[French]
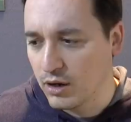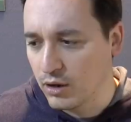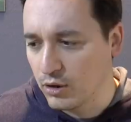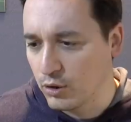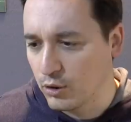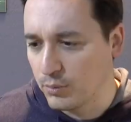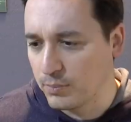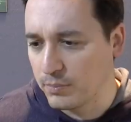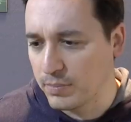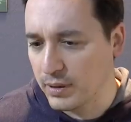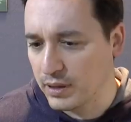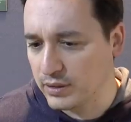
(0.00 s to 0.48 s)

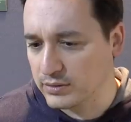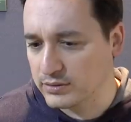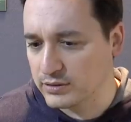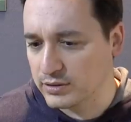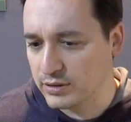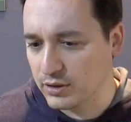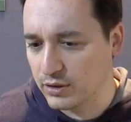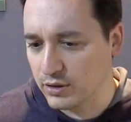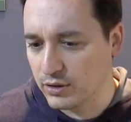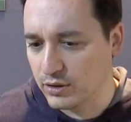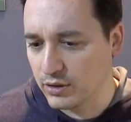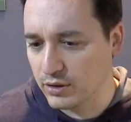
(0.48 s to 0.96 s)
le
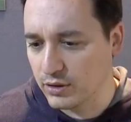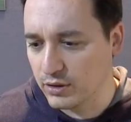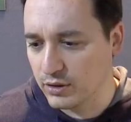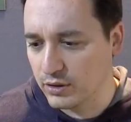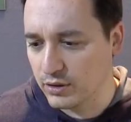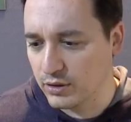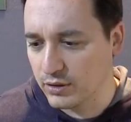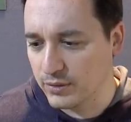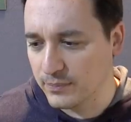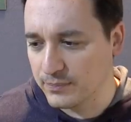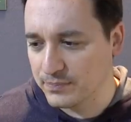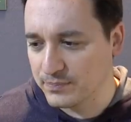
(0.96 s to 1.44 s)
peintre.
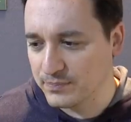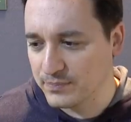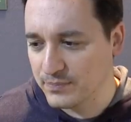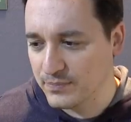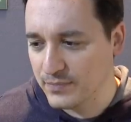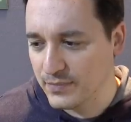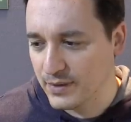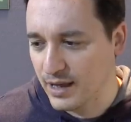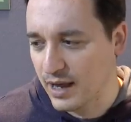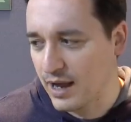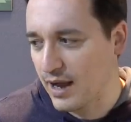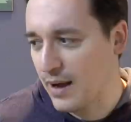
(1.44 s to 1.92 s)

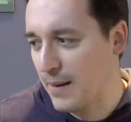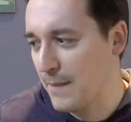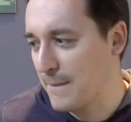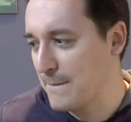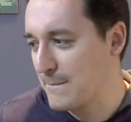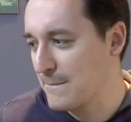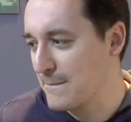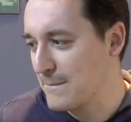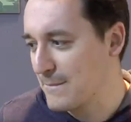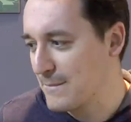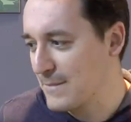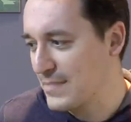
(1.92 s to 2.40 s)
Ah,
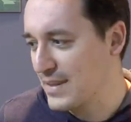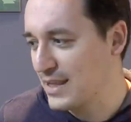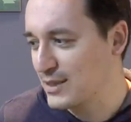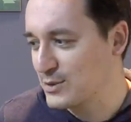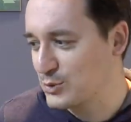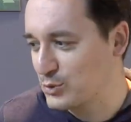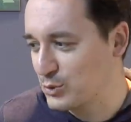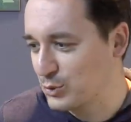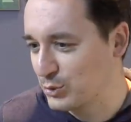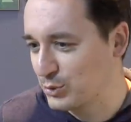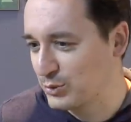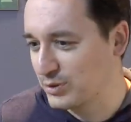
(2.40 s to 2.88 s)

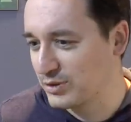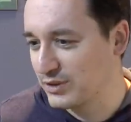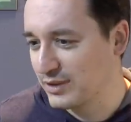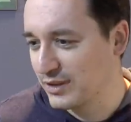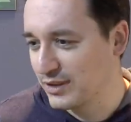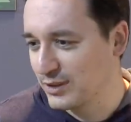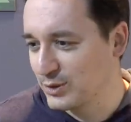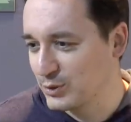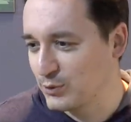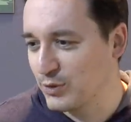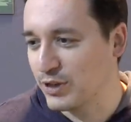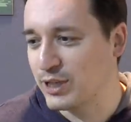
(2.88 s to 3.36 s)
zut.
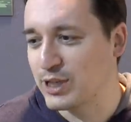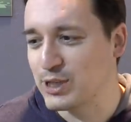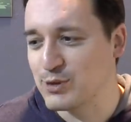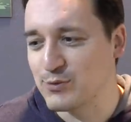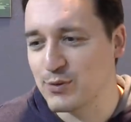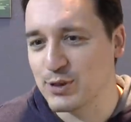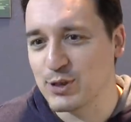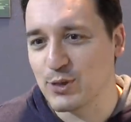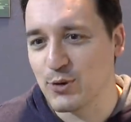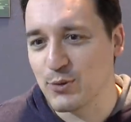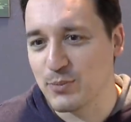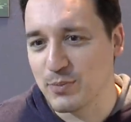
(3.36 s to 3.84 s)
Tu vois qui je
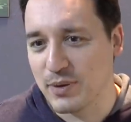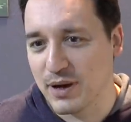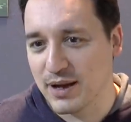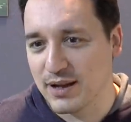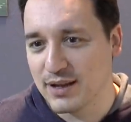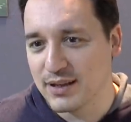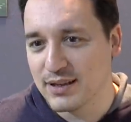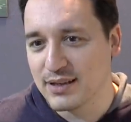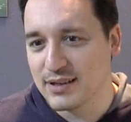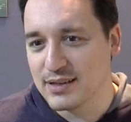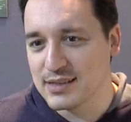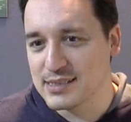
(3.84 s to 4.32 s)
veux dire ou pas
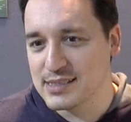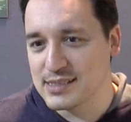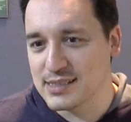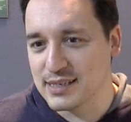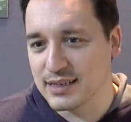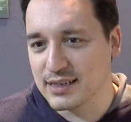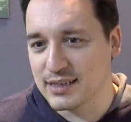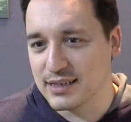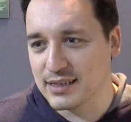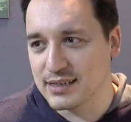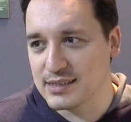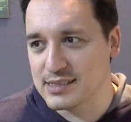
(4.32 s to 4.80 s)

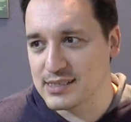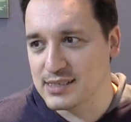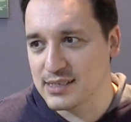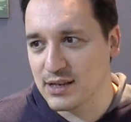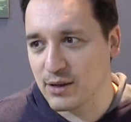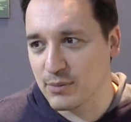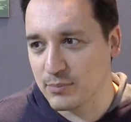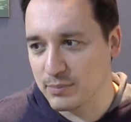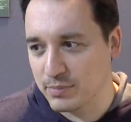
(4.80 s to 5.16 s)
C'est un